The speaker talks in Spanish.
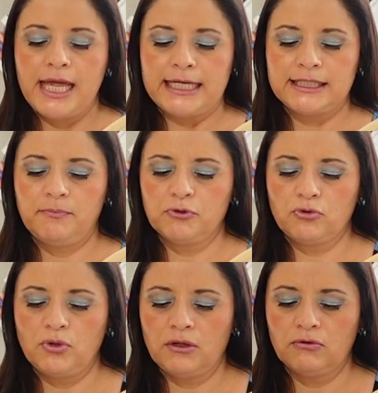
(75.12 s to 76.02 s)
Esa
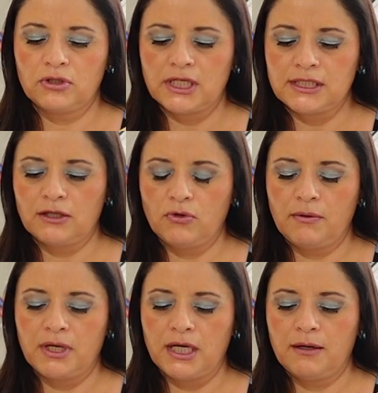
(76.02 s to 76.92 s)
postura contrasta de una
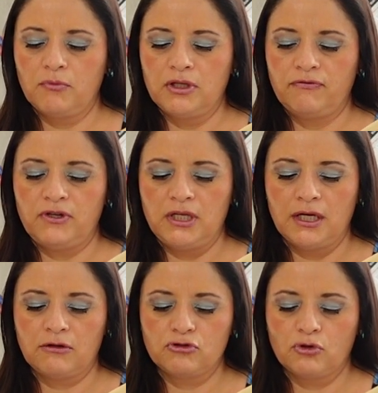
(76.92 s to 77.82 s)
manera muy
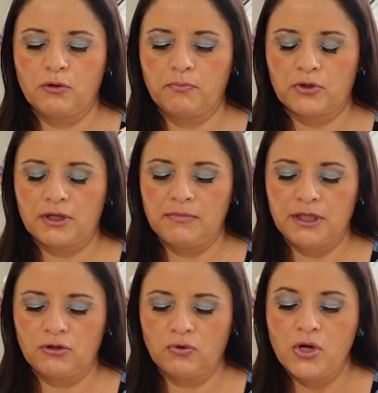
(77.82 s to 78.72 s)
definida con su
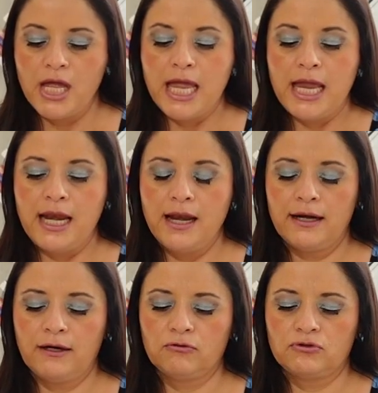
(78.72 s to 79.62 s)
comportamiento en la
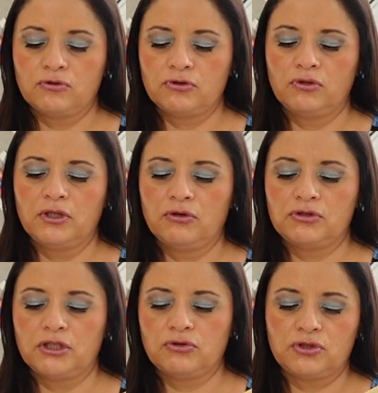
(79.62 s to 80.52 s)
reconstrucción de
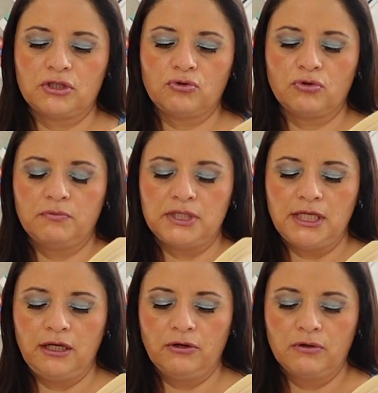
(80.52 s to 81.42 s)
los hechos en su
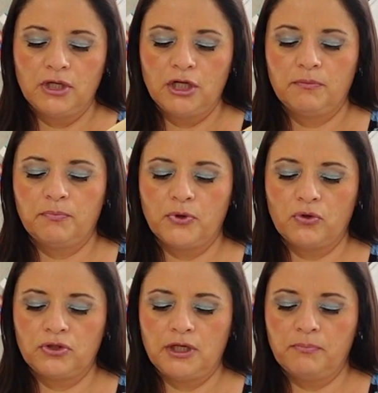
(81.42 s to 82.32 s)
domicilio,
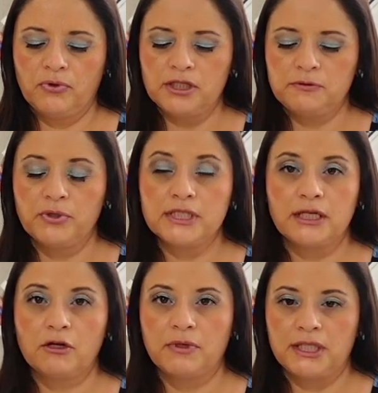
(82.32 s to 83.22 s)
poco tiempo después
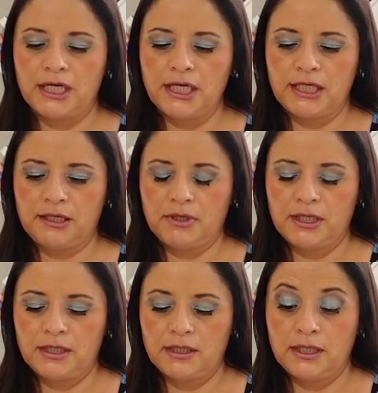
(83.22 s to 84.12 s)
de cometer el crimen.